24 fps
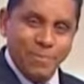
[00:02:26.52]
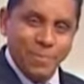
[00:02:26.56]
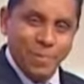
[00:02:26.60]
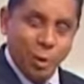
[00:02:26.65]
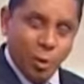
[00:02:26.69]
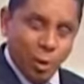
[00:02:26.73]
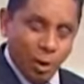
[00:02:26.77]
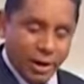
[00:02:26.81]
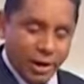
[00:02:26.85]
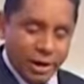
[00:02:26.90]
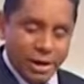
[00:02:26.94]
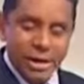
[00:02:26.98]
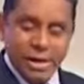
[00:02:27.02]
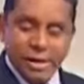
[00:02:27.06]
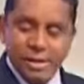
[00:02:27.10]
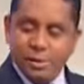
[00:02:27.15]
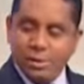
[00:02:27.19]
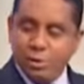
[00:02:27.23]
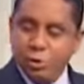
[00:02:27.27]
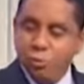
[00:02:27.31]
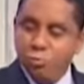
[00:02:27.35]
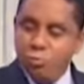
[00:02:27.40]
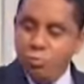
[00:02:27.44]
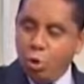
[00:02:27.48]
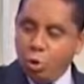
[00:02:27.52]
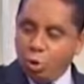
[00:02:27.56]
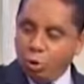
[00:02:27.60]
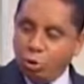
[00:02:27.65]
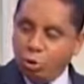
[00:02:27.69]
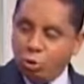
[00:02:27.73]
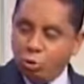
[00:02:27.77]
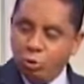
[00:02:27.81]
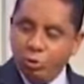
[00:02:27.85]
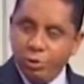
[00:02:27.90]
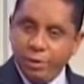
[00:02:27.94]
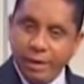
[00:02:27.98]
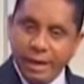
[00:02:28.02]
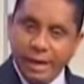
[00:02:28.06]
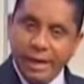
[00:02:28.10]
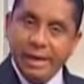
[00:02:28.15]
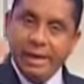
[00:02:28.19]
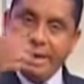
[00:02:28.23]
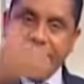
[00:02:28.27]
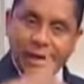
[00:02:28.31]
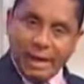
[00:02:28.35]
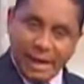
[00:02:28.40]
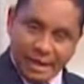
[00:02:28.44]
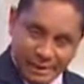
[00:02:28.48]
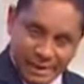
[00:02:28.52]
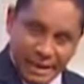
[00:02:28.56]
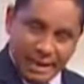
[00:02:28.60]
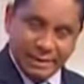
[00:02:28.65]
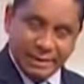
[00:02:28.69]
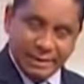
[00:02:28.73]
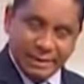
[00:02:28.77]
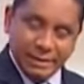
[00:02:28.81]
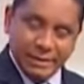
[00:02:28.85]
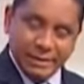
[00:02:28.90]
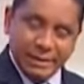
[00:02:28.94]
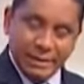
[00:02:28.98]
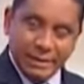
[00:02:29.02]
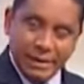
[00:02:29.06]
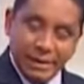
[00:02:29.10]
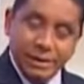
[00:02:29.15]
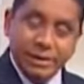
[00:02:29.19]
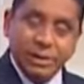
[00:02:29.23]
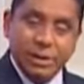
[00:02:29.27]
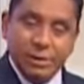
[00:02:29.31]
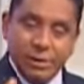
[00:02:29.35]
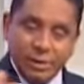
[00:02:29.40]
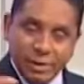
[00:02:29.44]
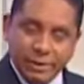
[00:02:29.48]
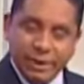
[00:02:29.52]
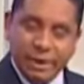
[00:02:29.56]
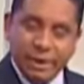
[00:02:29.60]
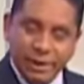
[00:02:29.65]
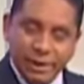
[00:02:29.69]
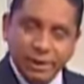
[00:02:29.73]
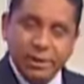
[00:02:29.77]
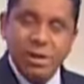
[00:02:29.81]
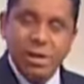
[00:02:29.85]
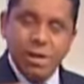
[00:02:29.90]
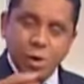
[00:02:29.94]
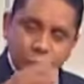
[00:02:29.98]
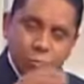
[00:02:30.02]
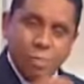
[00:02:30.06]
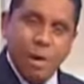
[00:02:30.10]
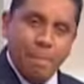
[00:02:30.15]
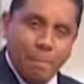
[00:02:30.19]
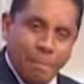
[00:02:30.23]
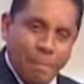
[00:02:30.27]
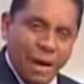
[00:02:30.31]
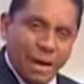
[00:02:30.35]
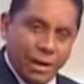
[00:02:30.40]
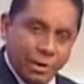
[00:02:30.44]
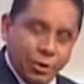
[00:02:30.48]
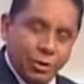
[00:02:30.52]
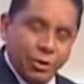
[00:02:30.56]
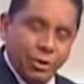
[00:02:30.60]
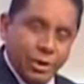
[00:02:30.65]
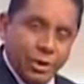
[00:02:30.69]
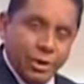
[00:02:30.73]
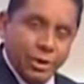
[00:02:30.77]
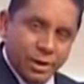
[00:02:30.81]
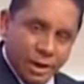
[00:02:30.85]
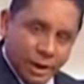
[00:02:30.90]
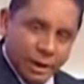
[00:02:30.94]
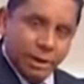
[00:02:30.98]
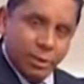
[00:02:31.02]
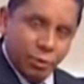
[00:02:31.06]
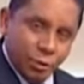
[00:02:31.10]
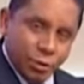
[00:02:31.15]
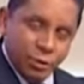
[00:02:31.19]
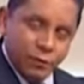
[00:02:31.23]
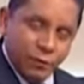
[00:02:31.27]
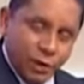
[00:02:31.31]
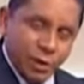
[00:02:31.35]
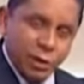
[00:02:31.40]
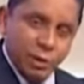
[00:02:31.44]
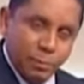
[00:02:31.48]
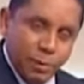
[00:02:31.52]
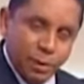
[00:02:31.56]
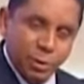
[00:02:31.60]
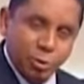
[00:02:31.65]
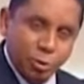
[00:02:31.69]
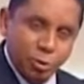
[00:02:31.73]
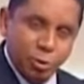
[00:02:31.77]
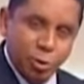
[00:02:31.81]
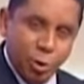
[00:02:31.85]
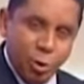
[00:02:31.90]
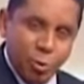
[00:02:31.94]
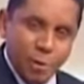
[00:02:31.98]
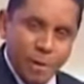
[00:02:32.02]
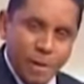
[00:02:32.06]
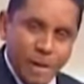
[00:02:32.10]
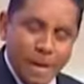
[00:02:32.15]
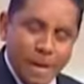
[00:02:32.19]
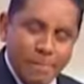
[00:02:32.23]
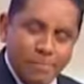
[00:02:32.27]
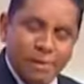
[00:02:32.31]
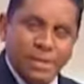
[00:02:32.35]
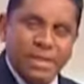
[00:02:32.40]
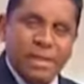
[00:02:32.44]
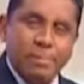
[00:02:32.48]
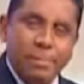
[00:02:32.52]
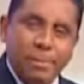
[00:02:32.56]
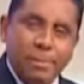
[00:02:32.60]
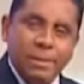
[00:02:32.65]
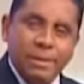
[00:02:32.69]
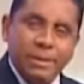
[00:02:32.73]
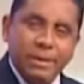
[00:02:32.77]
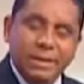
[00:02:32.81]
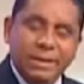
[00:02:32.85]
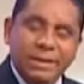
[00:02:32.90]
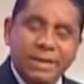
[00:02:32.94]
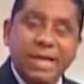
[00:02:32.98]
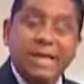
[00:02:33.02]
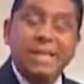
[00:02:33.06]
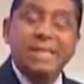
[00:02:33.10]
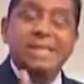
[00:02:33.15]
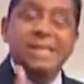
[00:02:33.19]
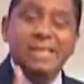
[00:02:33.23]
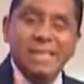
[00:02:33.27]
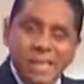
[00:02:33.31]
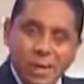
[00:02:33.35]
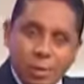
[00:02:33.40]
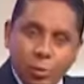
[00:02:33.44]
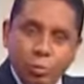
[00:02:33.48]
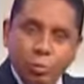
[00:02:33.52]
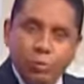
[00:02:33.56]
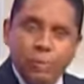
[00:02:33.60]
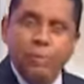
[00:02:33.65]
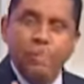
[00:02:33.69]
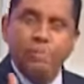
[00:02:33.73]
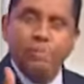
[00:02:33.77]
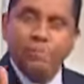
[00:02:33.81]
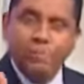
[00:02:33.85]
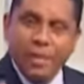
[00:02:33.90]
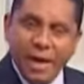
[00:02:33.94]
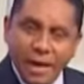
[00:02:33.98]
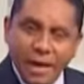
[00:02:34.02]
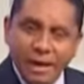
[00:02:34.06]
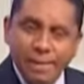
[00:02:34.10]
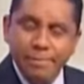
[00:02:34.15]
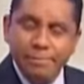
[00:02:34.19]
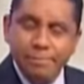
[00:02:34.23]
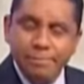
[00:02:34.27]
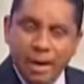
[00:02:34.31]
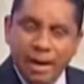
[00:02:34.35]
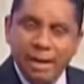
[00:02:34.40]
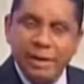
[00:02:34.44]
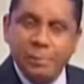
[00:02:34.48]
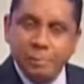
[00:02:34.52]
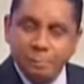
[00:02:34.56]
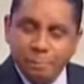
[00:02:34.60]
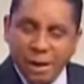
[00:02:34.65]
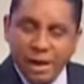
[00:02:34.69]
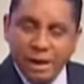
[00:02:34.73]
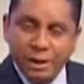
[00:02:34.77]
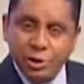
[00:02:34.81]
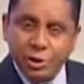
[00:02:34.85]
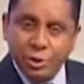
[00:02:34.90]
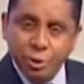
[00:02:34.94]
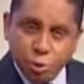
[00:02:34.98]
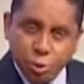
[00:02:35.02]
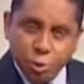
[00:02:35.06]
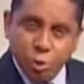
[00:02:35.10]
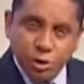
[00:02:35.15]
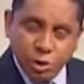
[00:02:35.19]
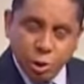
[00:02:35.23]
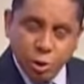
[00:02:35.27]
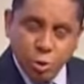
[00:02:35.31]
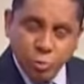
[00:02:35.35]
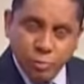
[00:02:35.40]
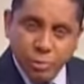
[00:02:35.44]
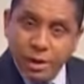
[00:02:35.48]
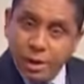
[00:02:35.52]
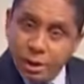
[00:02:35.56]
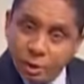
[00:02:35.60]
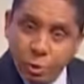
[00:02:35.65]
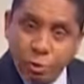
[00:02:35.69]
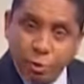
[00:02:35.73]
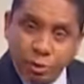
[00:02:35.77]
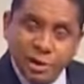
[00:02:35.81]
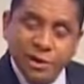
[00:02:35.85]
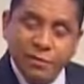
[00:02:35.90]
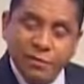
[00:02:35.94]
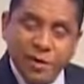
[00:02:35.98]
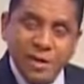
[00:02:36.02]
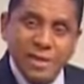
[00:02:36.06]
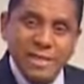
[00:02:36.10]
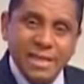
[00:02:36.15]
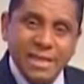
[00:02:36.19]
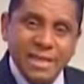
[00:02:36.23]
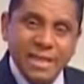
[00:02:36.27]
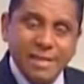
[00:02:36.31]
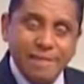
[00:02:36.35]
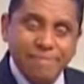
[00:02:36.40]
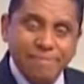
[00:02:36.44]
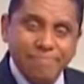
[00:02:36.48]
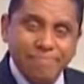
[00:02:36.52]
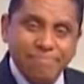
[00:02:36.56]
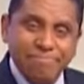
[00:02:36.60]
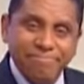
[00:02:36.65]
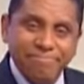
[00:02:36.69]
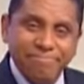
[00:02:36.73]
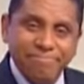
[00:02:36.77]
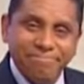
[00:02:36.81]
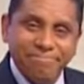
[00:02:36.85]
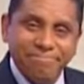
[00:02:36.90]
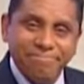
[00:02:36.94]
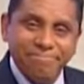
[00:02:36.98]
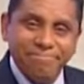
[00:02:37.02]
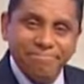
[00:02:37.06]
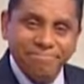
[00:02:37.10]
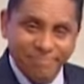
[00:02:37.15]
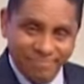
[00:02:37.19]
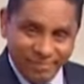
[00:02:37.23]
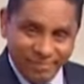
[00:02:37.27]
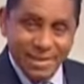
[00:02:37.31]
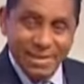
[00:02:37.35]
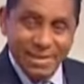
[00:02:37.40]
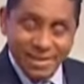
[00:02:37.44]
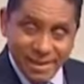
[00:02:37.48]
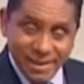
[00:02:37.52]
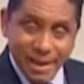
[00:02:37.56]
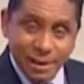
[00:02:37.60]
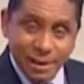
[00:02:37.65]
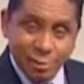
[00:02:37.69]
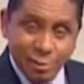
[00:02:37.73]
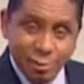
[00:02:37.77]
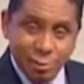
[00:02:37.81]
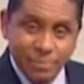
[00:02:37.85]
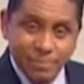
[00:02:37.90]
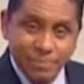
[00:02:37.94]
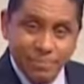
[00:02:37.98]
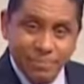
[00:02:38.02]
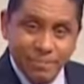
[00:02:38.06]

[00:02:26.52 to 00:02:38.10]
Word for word: Ora, se o morto reencarnasse, então ele teria uma parte naquilo que se faz debaixo do sol. Mas a Bíblia diz que eles não têm mais parte em coisa alguma do que se faz aqui. Certo?